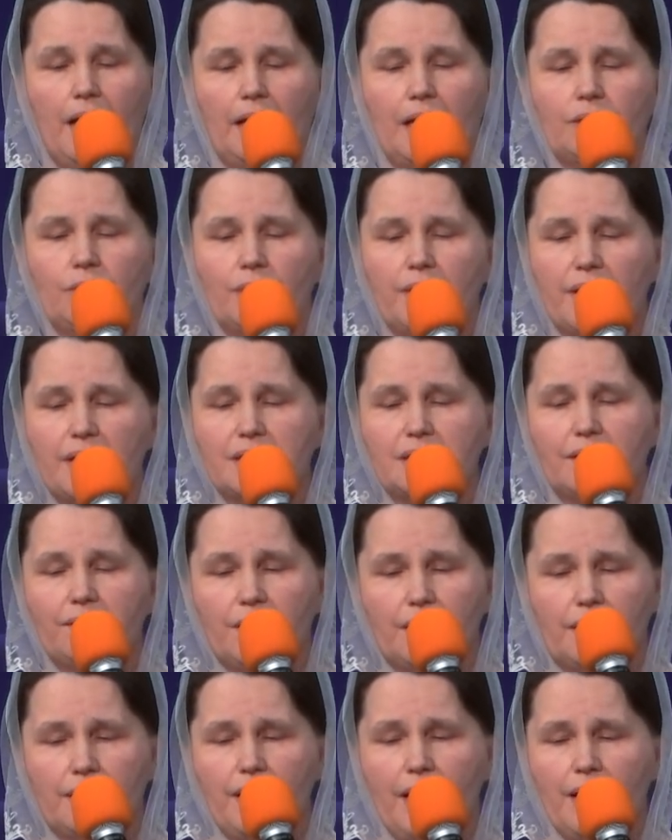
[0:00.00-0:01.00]
которые
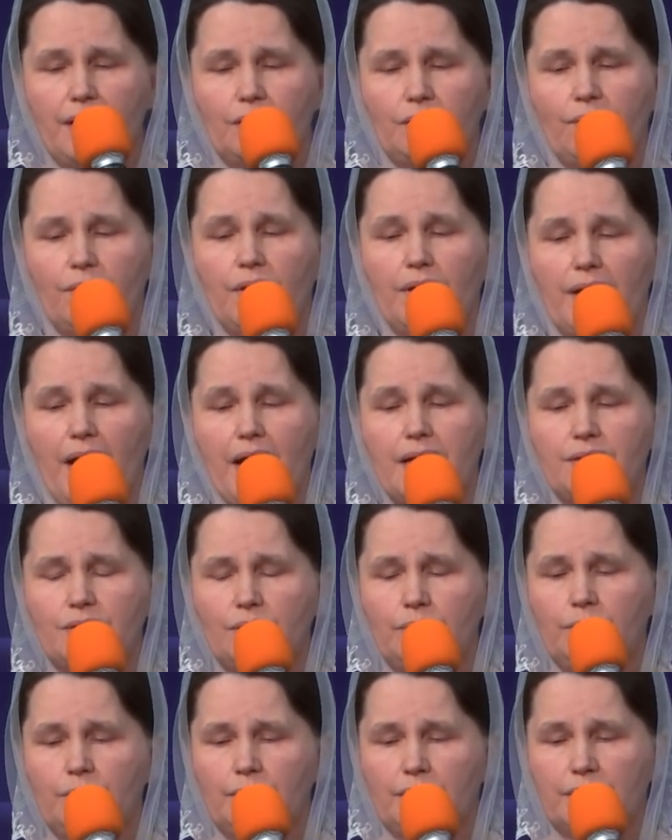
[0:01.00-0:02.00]
оскверняют твой
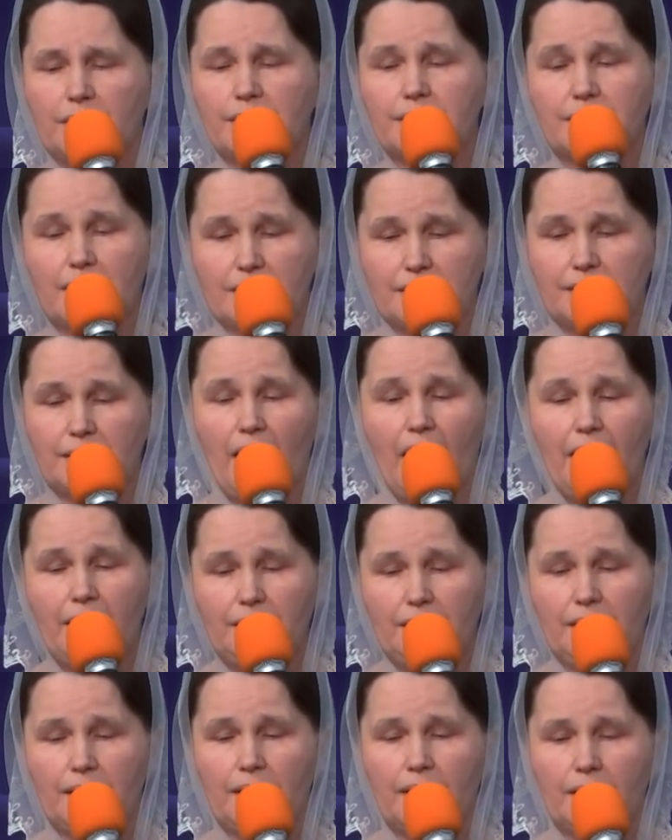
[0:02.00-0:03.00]
разум и
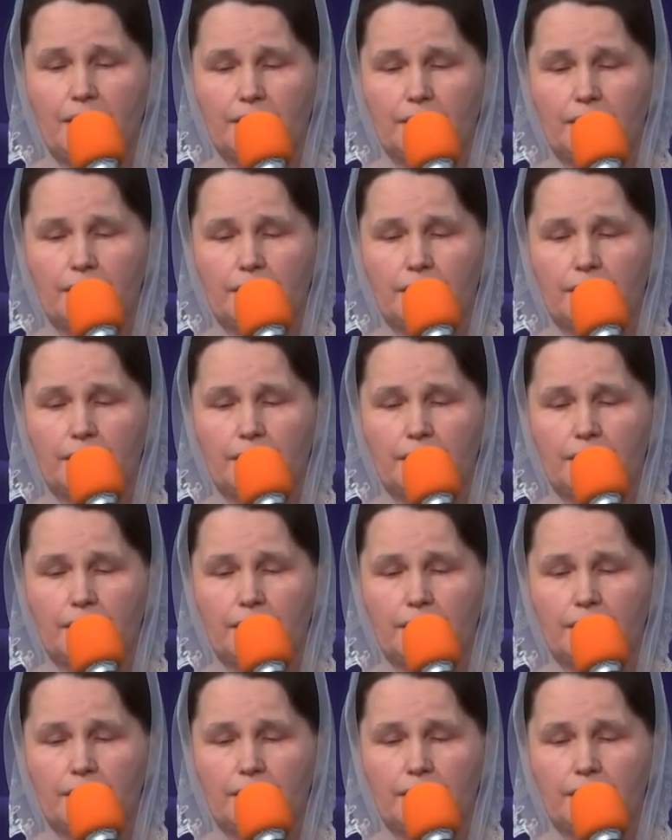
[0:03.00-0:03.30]
сознание.